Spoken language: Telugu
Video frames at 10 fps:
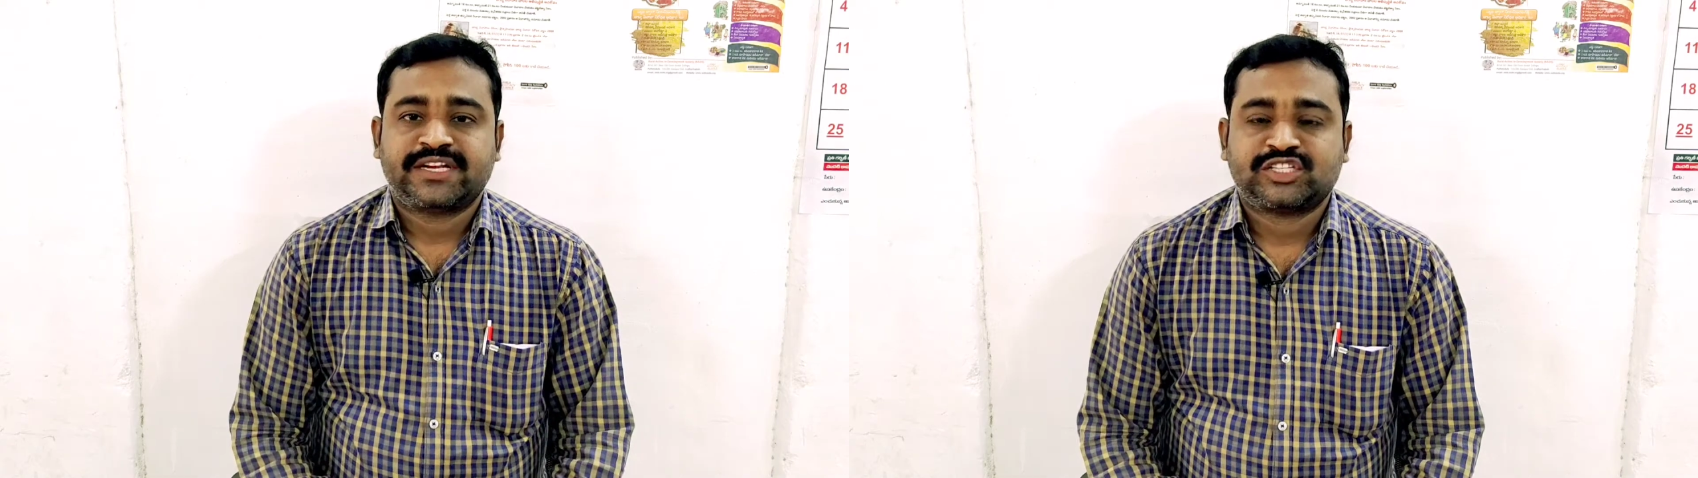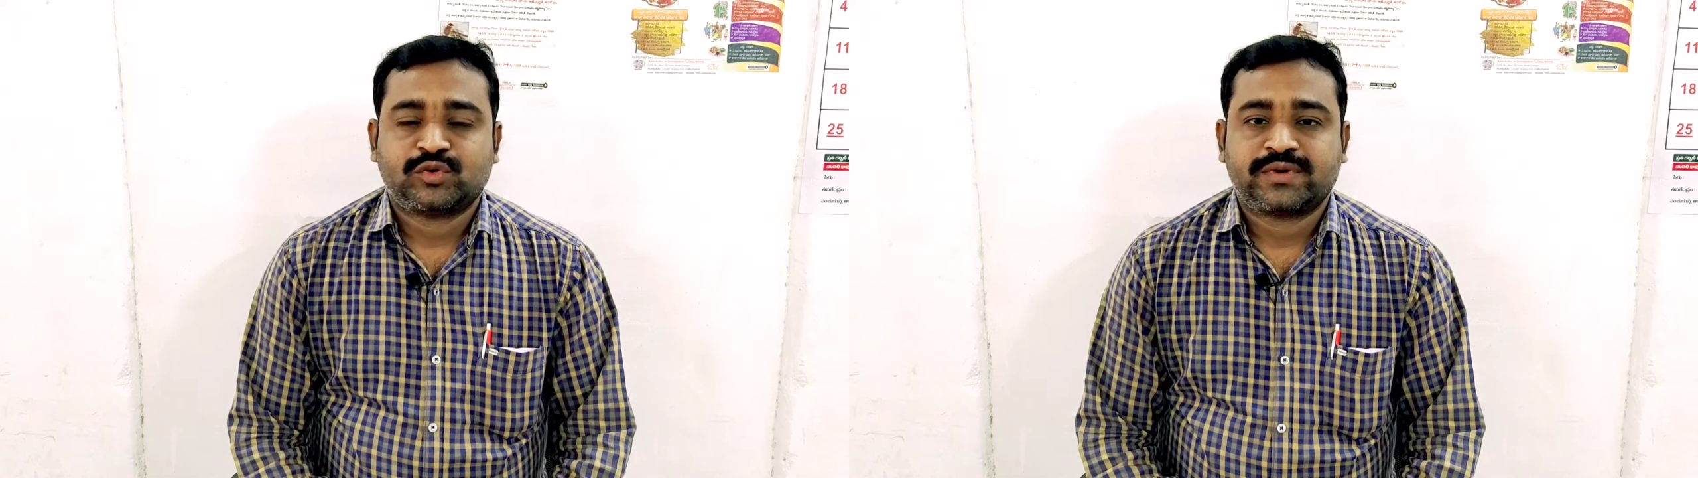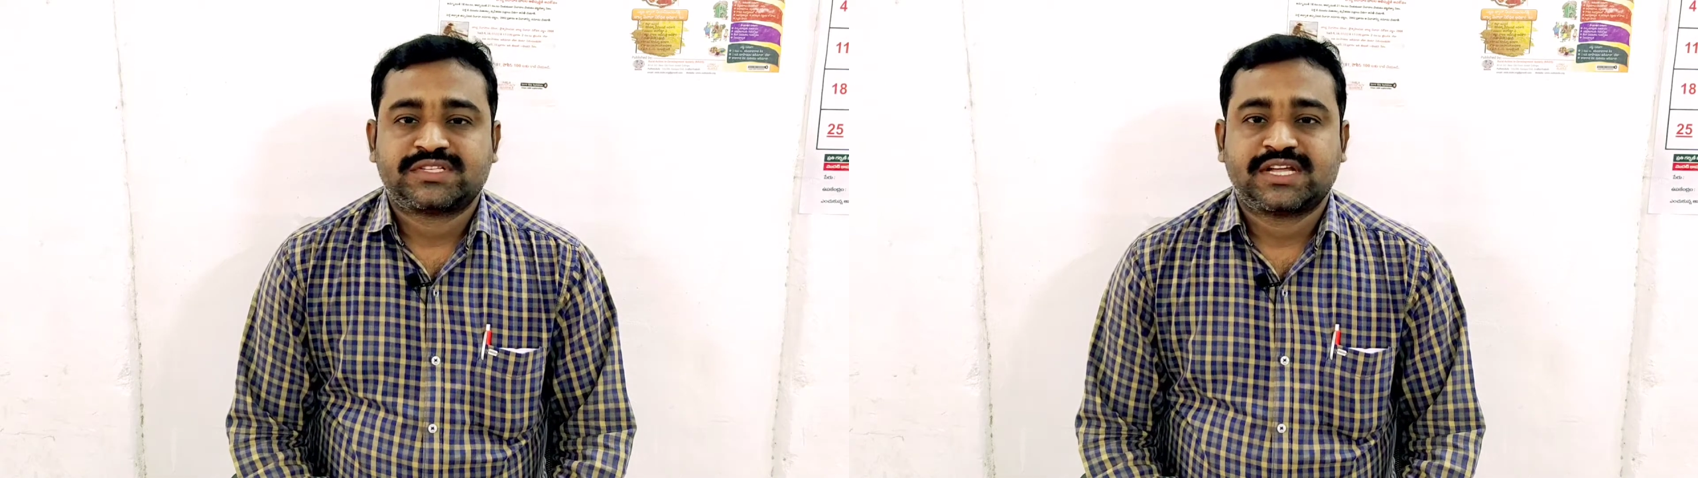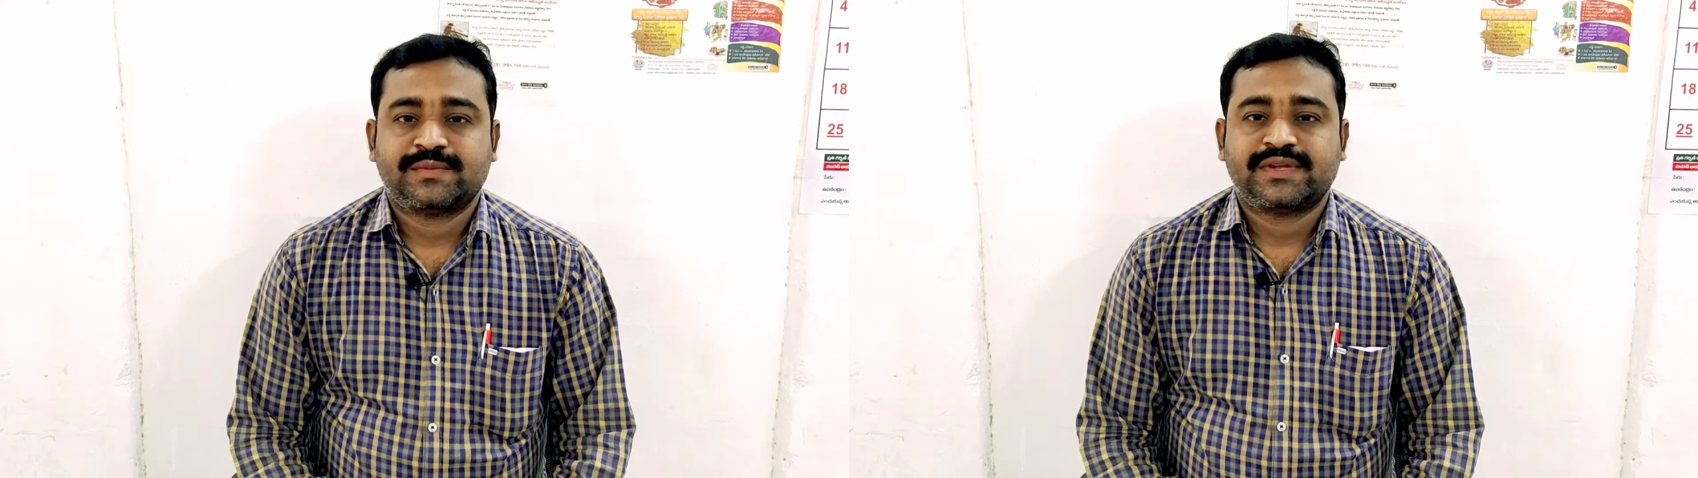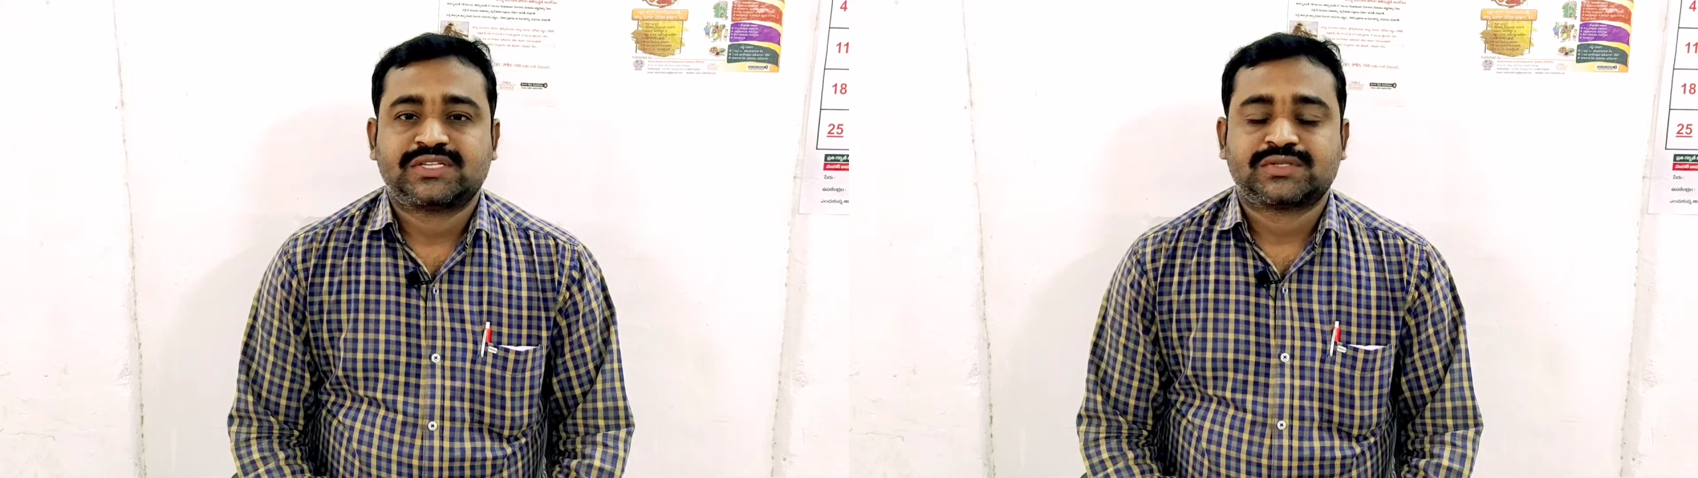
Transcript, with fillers: పేరు శివప్రసాద్ మీరు